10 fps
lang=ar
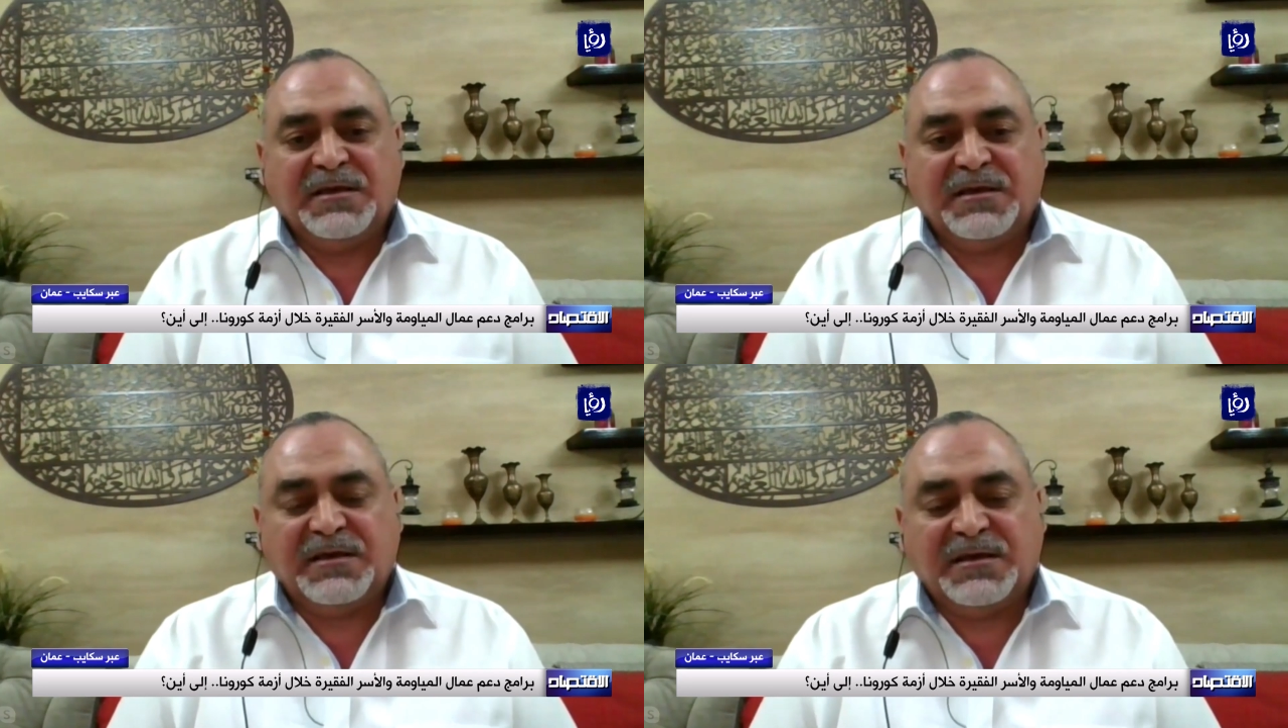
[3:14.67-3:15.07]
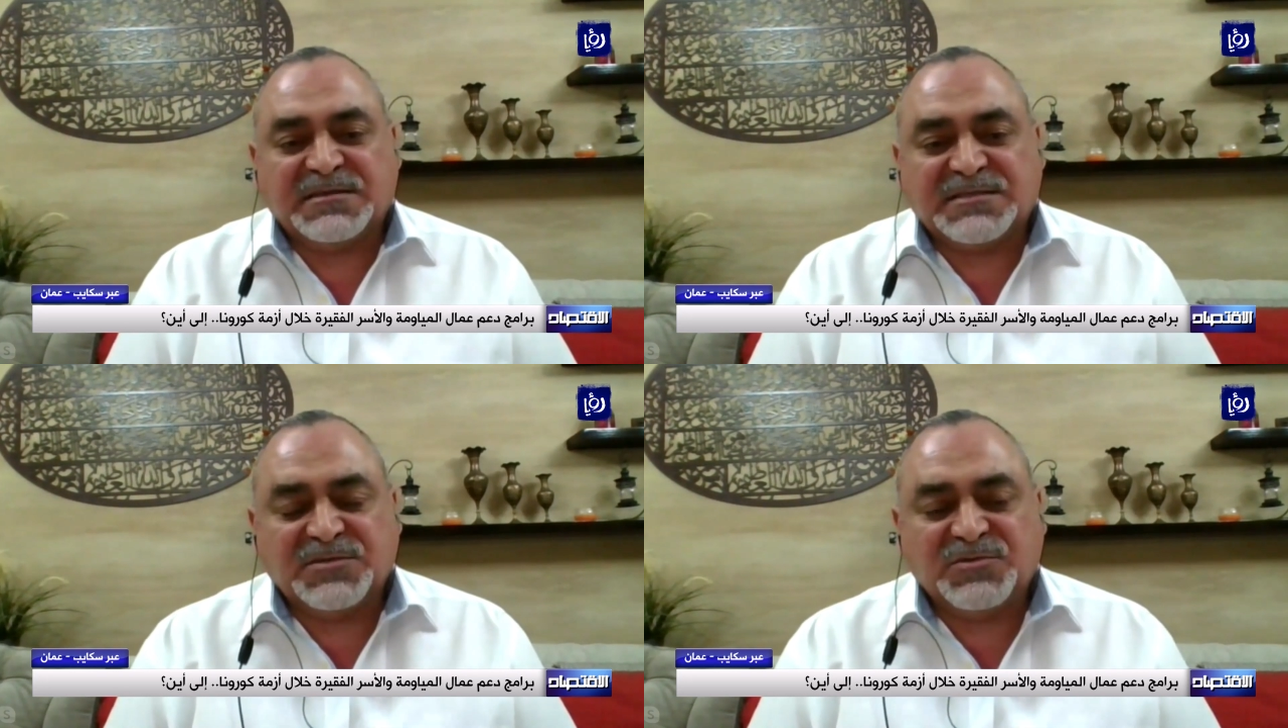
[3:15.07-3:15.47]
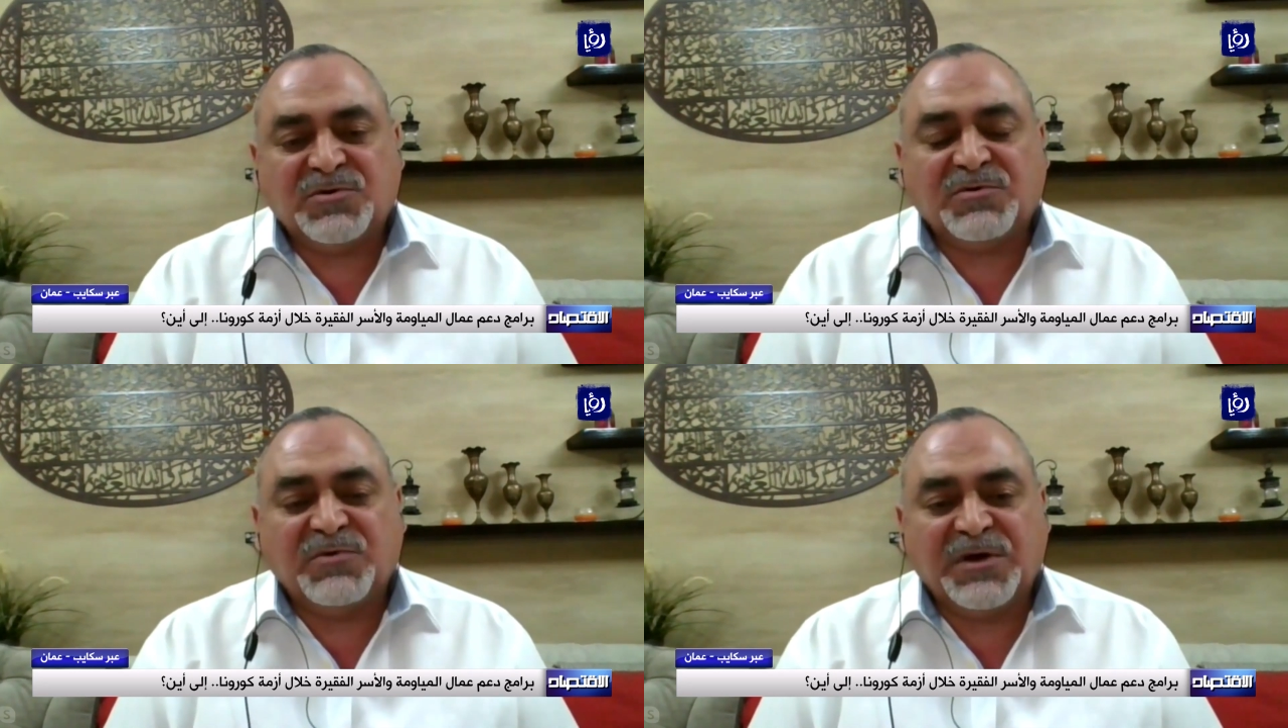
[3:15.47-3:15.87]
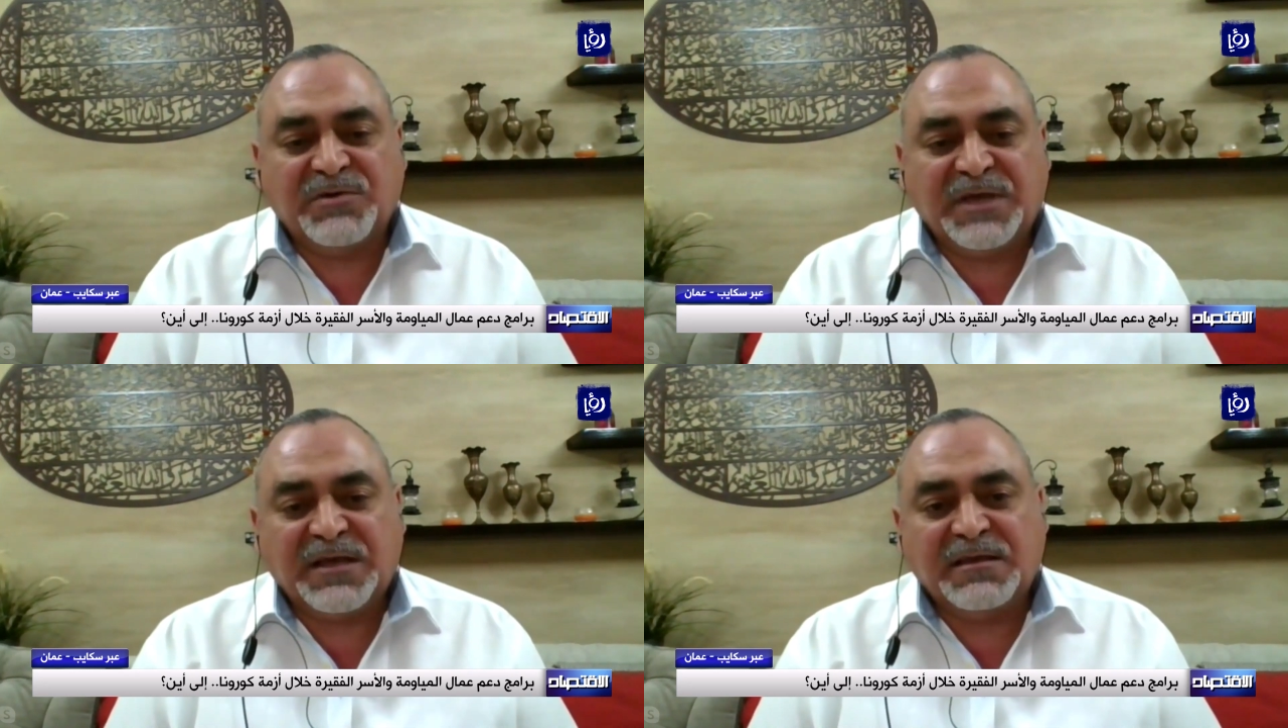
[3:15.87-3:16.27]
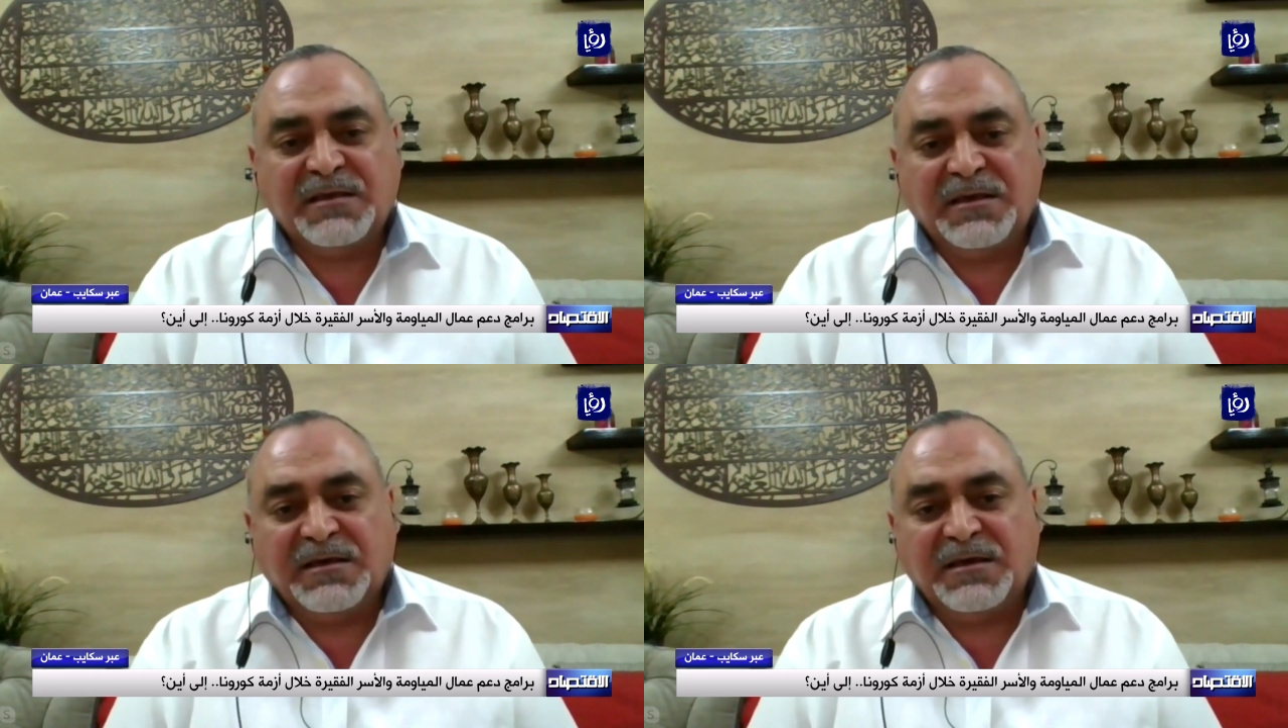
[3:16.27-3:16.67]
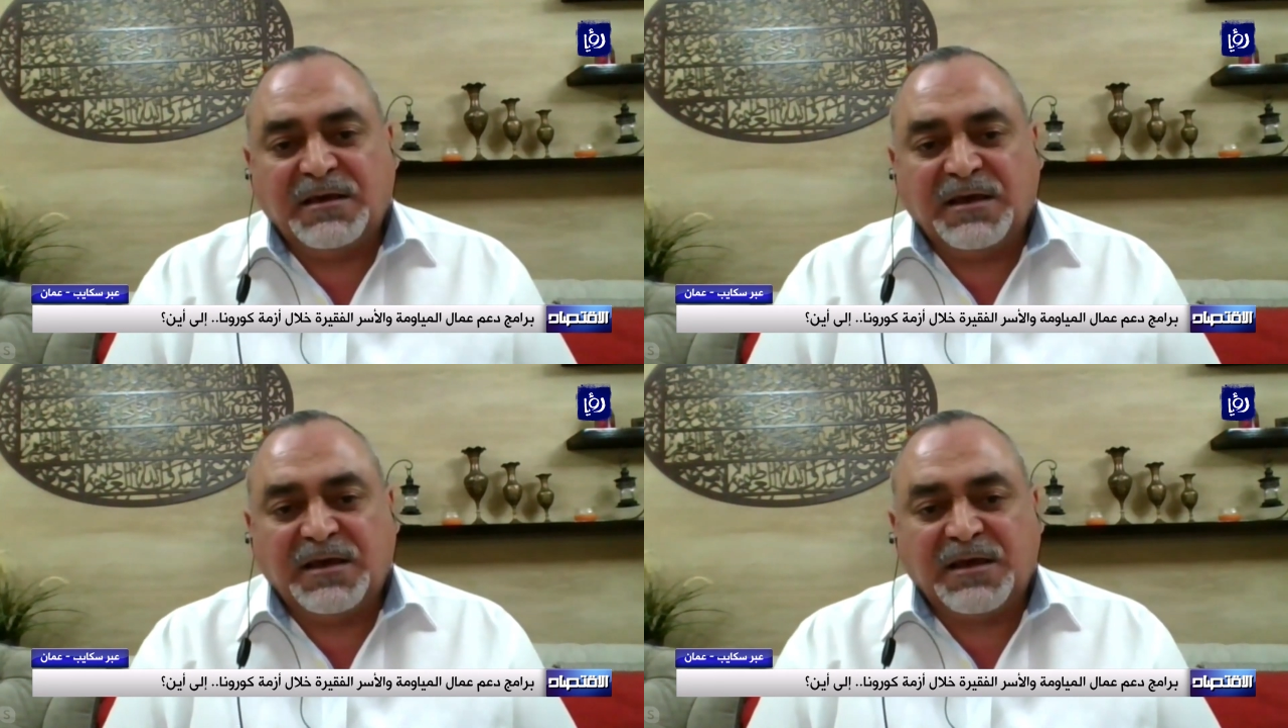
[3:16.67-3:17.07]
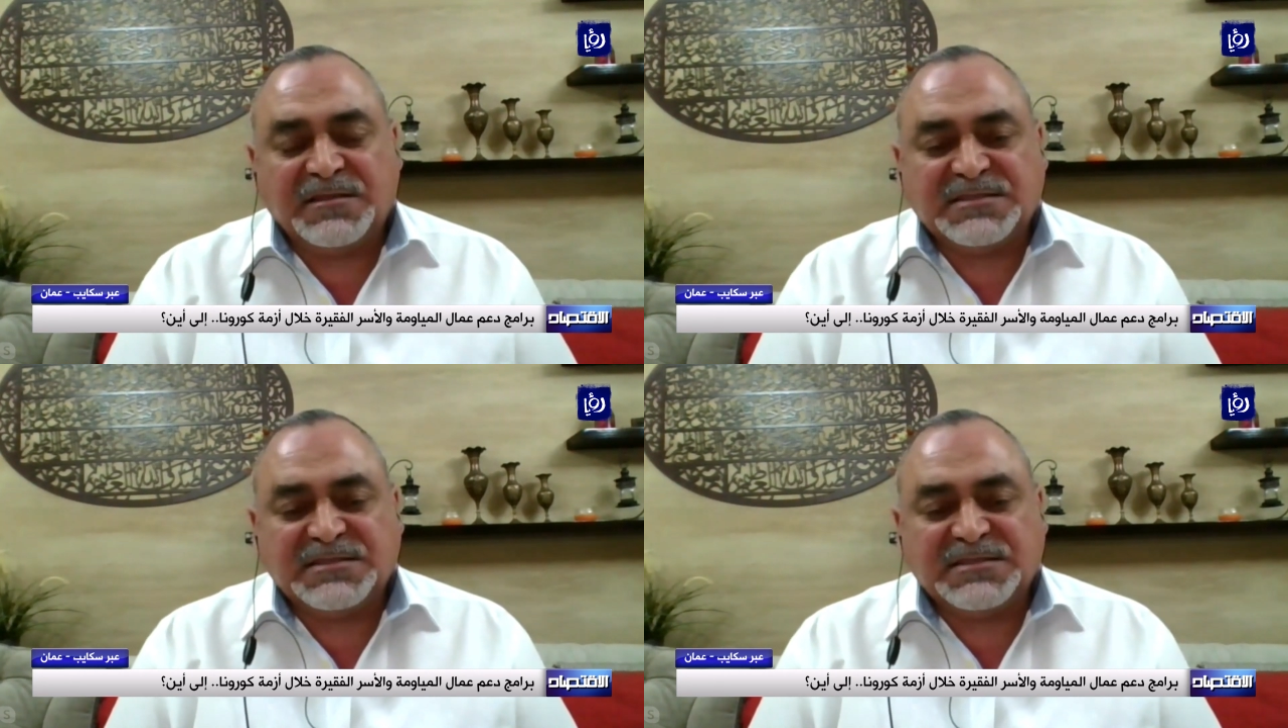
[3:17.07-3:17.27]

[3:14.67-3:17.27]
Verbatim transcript: للصندوق وهناك ايضا